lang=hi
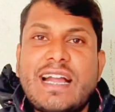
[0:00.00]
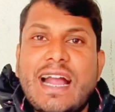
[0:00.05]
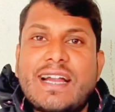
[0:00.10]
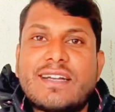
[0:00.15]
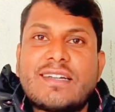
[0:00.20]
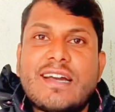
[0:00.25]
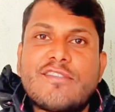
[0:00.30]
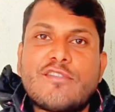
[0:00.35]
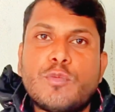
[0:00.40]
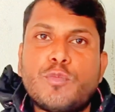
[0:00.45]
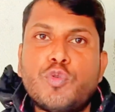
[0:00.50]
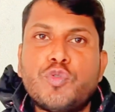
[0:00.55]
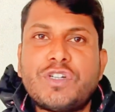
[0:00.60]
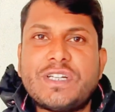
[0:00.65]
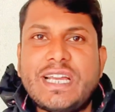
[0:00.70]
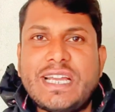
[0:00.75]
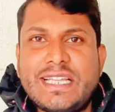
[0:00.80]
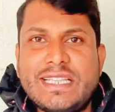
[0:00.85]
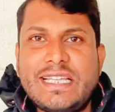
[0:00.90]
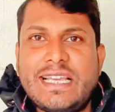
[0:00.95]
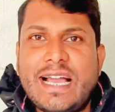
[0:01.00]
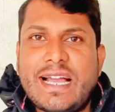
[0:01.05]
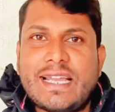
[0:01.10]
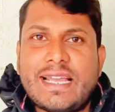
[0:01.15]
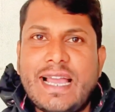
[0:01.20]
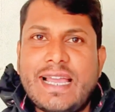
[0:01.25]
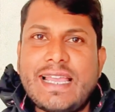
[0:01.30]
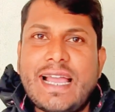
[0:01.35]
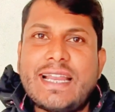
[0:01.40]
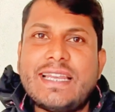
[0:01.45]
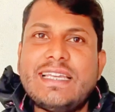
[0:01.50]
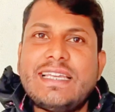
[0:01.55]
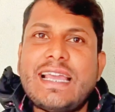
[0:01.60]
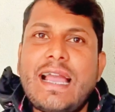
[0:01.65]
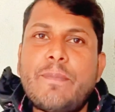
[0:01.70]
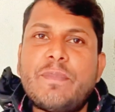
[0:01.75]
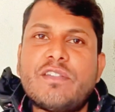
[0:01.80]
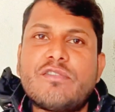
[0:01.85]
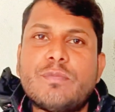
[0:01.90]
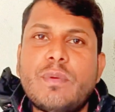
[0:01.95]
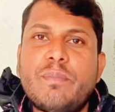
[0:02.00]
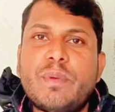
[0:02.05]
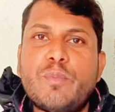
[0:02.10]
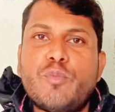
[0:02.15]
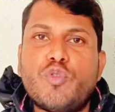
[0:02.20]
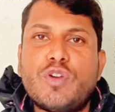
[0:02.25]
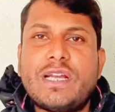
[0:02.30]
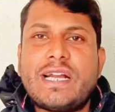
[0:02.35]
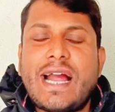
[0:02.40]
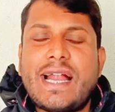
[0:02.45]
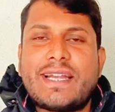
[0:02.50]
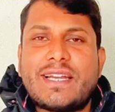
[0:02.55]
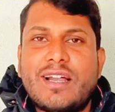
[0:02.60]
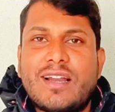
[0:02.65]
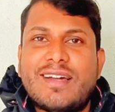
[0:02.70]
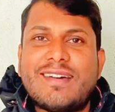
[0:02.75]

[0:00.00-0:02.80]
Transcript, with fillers: कार्ड का सपोर्ट नहीं दिया गया है यानी कि आप इसमें मेमोरी कार्ड